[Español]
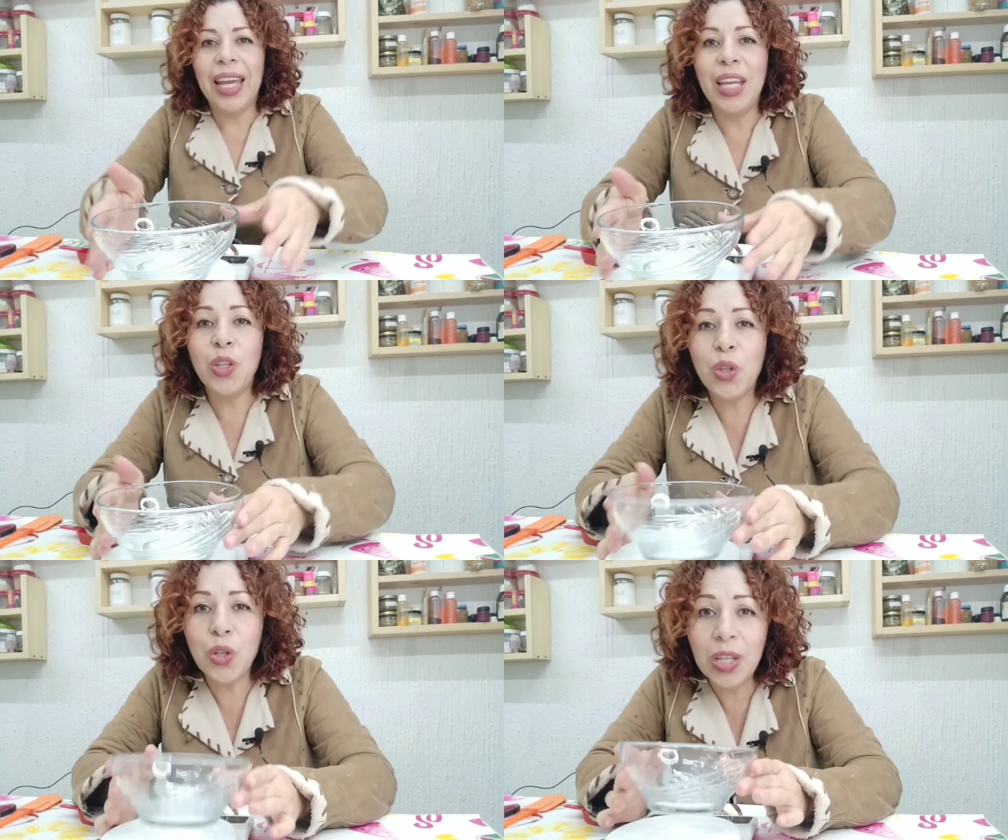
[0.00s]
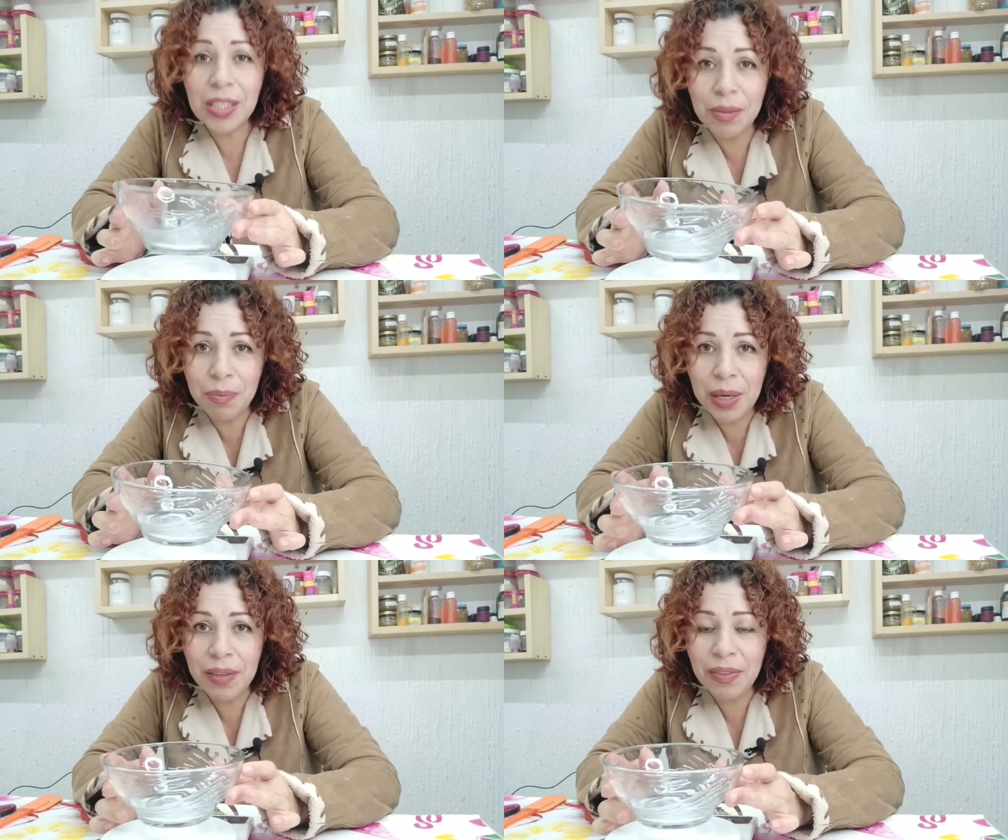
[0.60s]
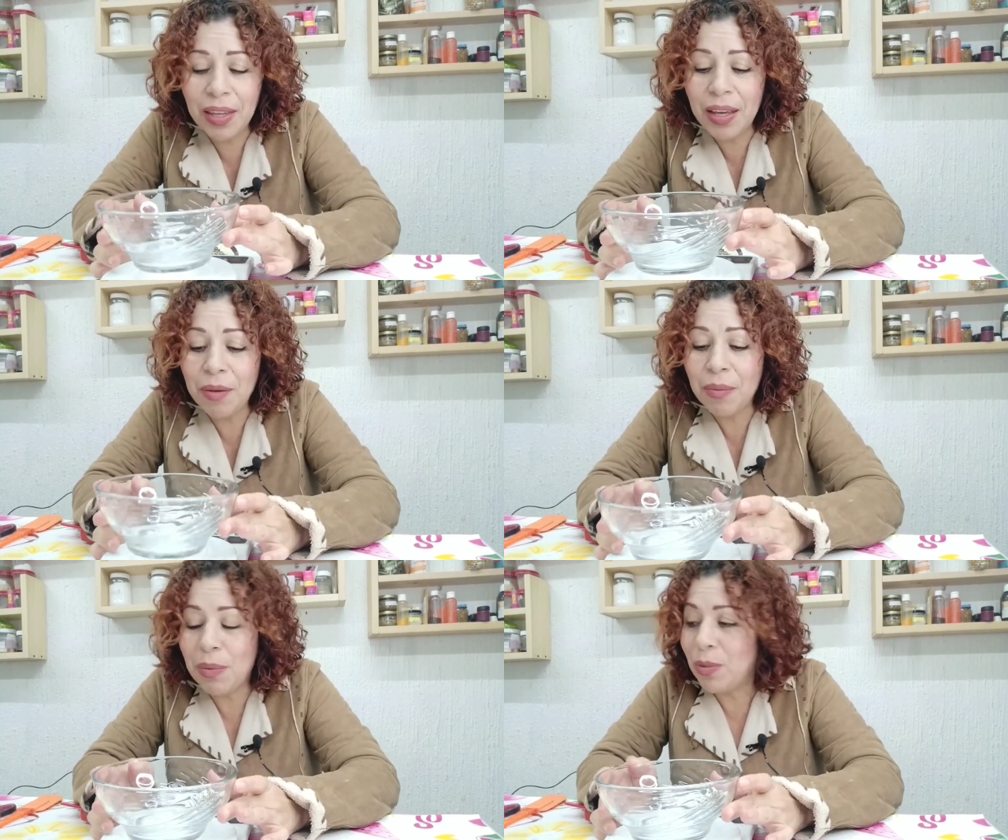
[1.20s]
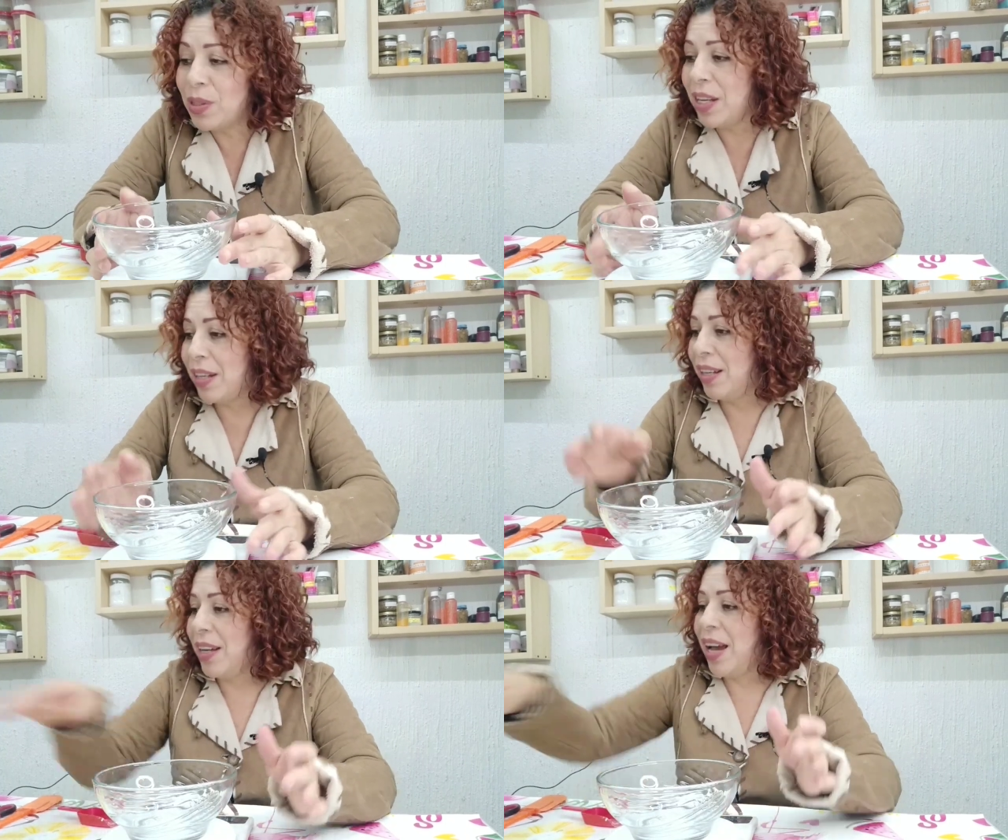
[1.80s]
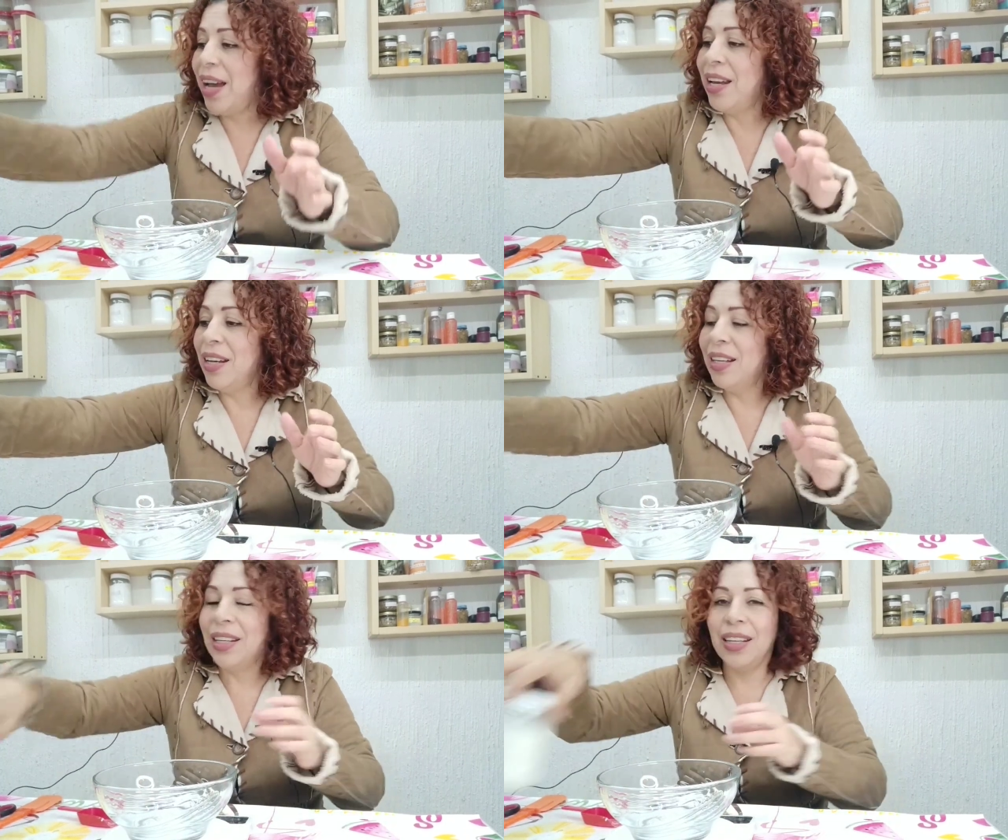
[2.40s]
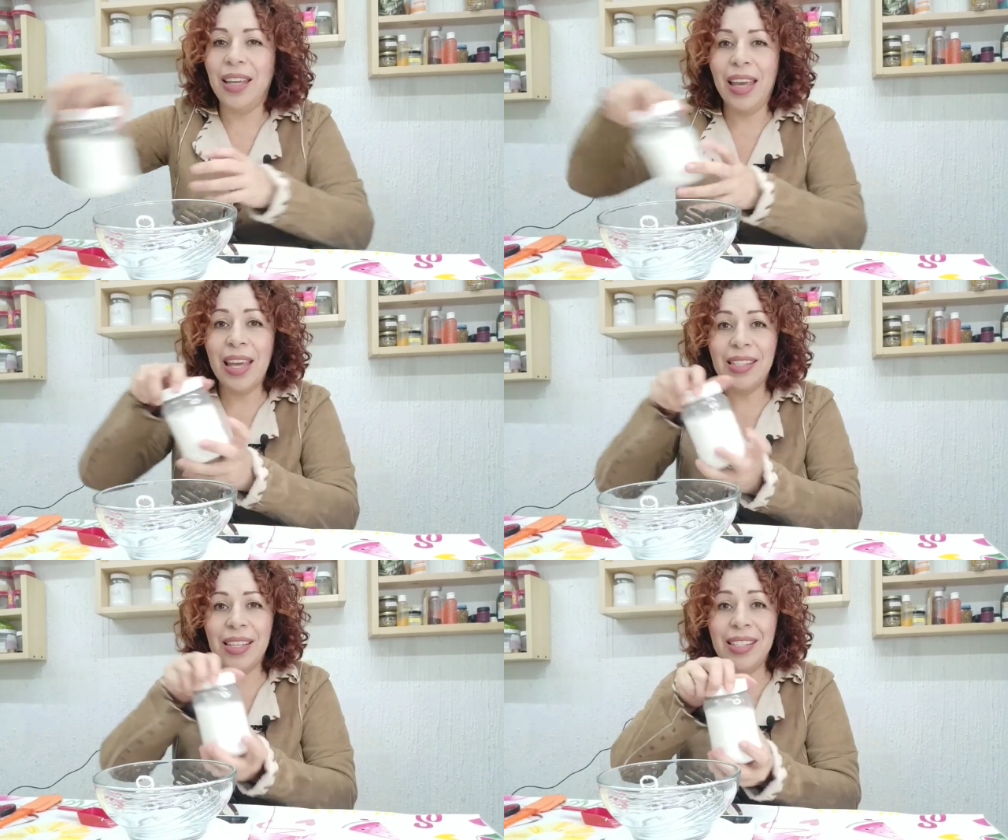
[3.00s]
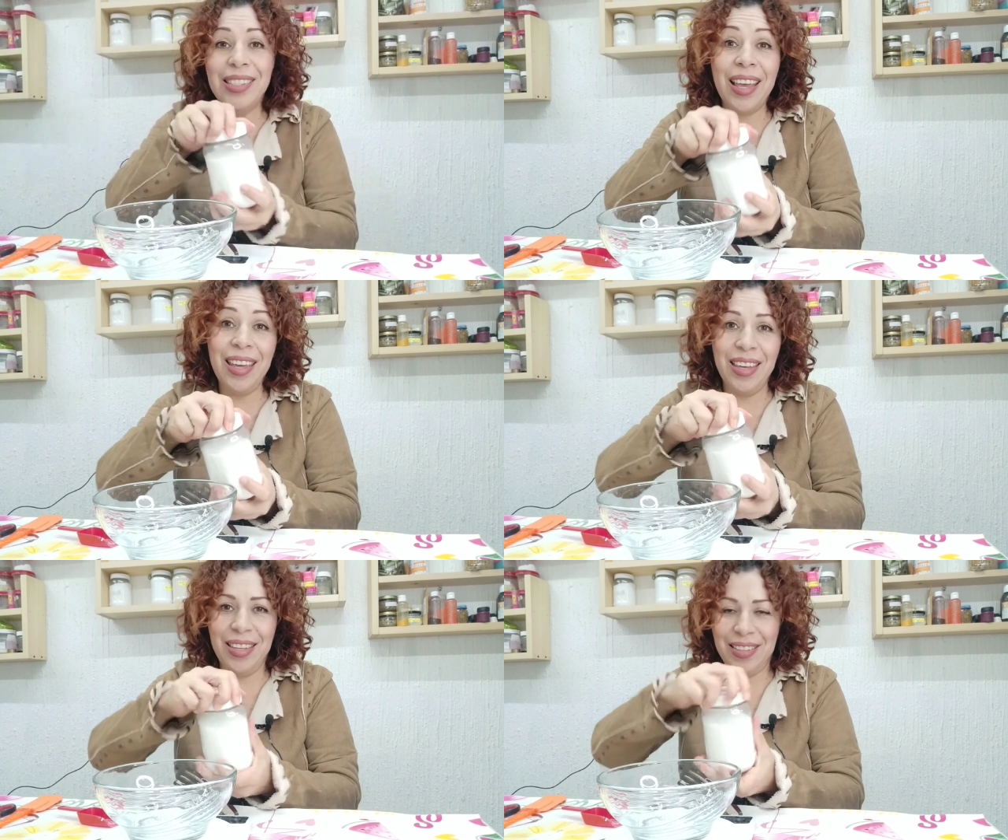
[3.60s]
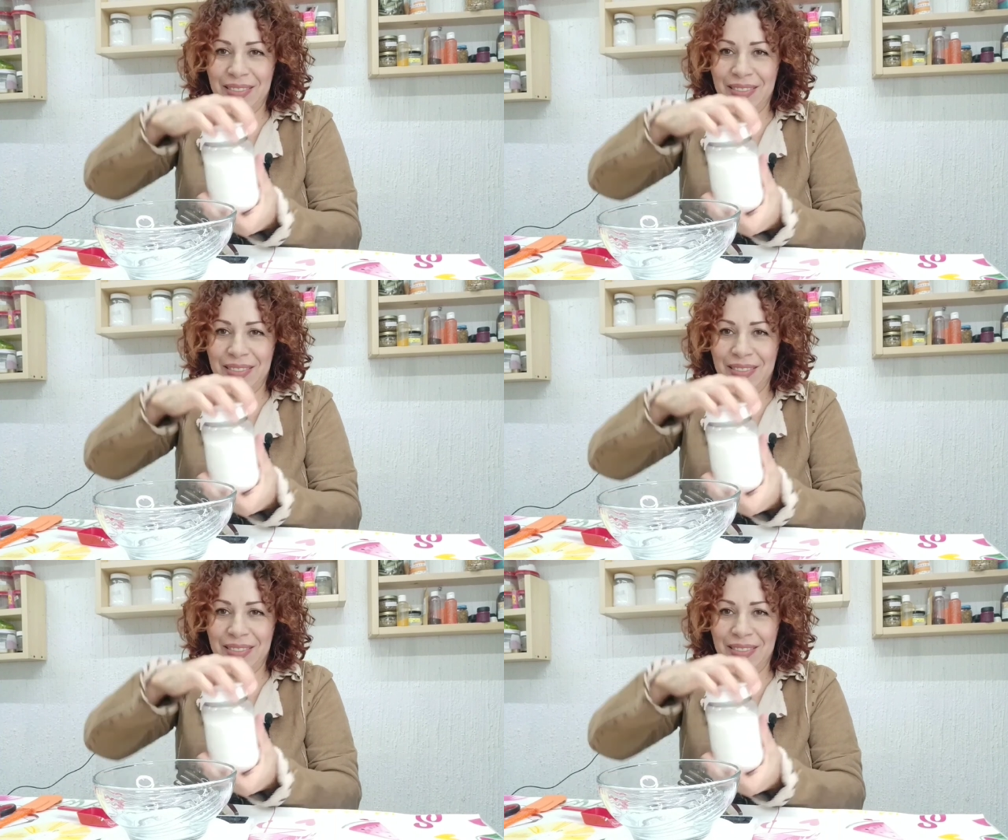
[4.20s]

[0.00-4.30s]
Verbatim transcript: En otro recipiente vamos a agregar SCI.